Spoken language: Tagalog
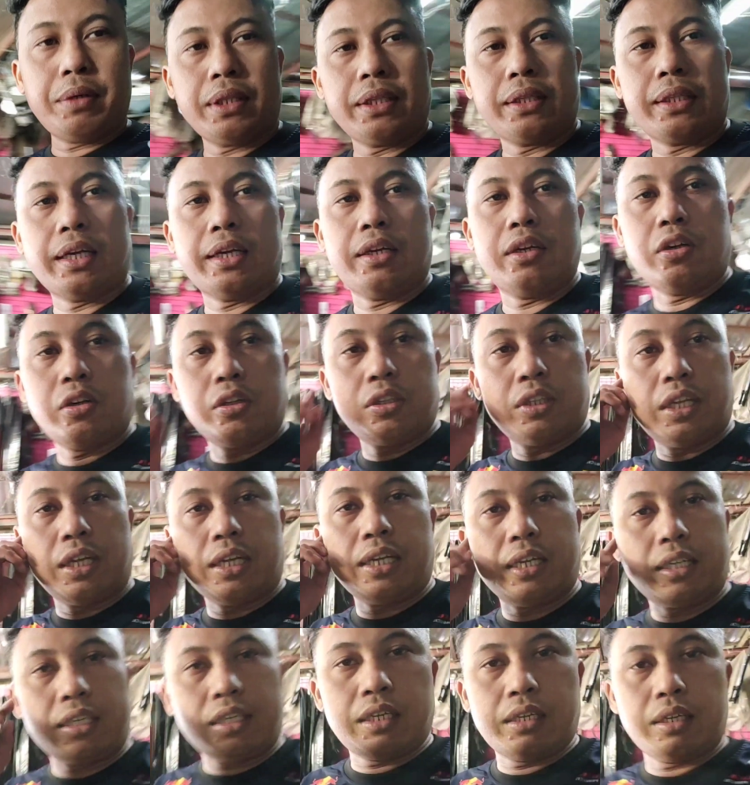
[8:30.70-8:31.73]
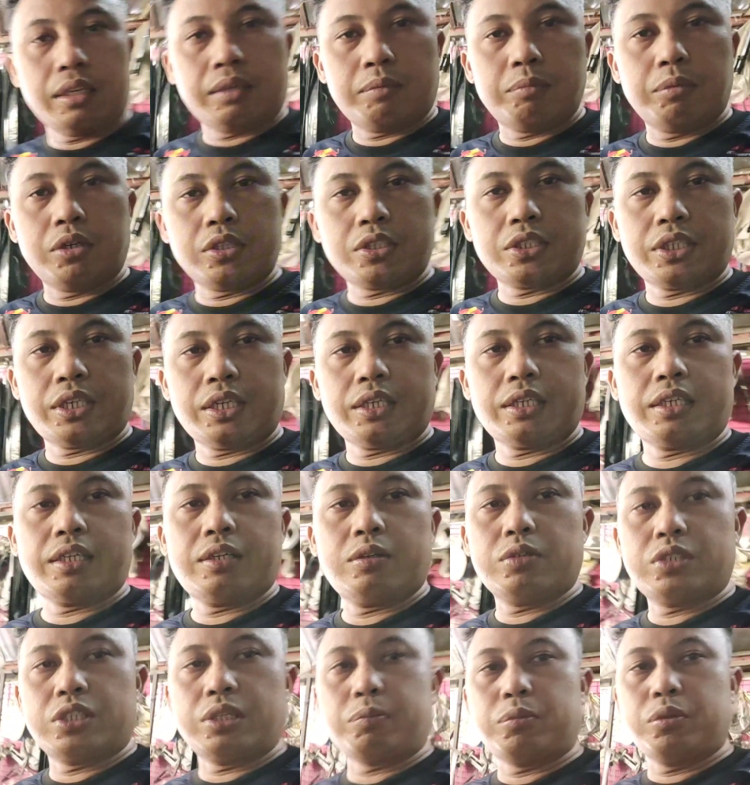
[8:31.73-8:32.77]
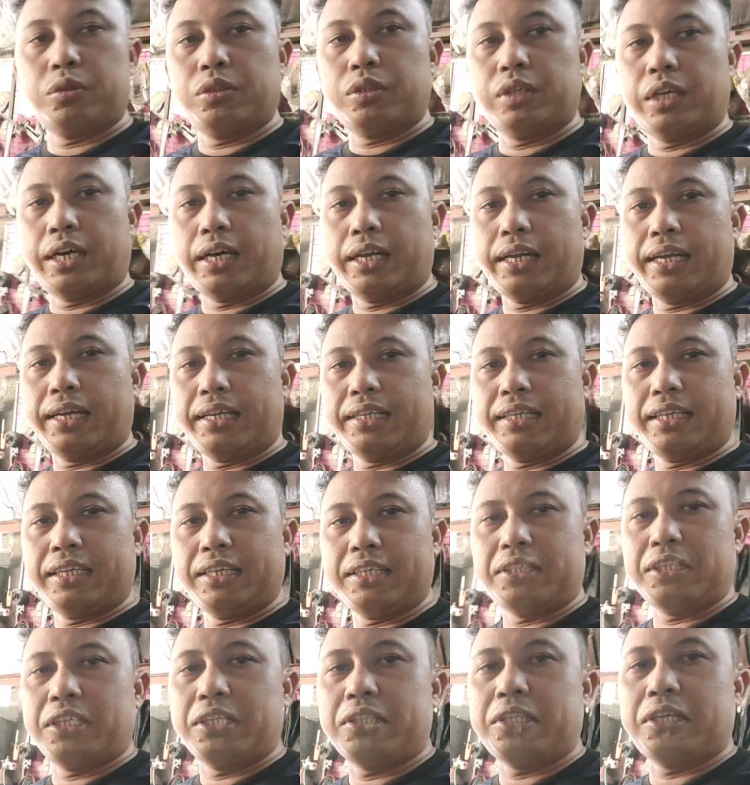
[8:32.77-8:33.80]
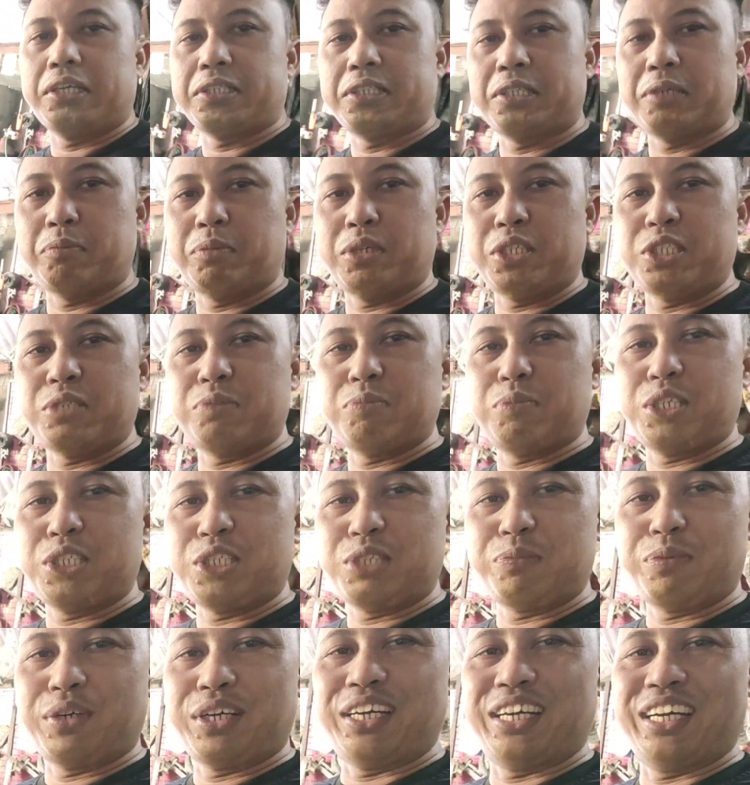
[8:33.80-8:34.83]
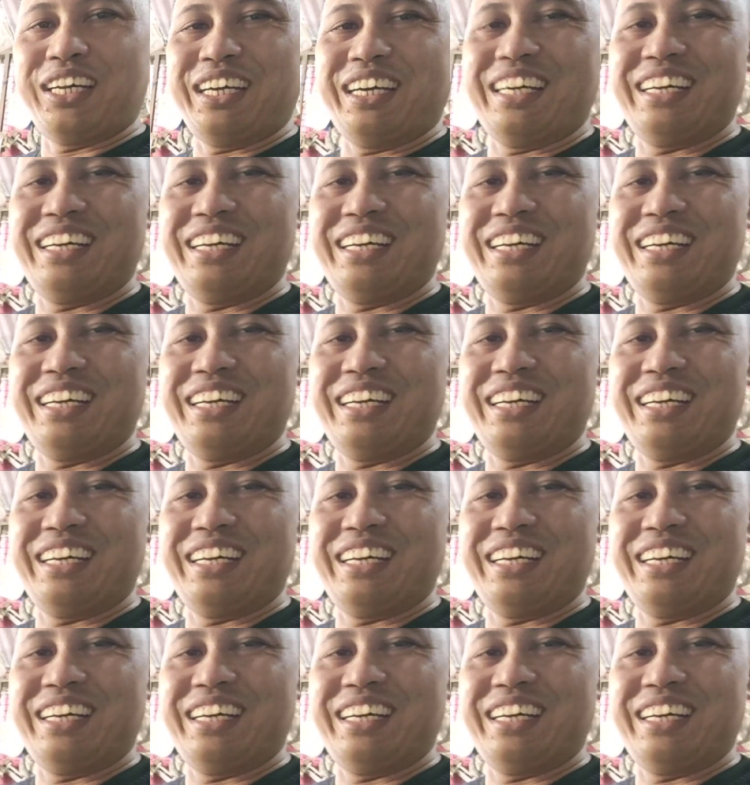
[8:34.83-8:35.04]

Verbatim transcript: Nabita tayo Honda Click, eh, boss. Yan, nakausap ko nung nakaraan niya. Tinetesting, busy-busy pa.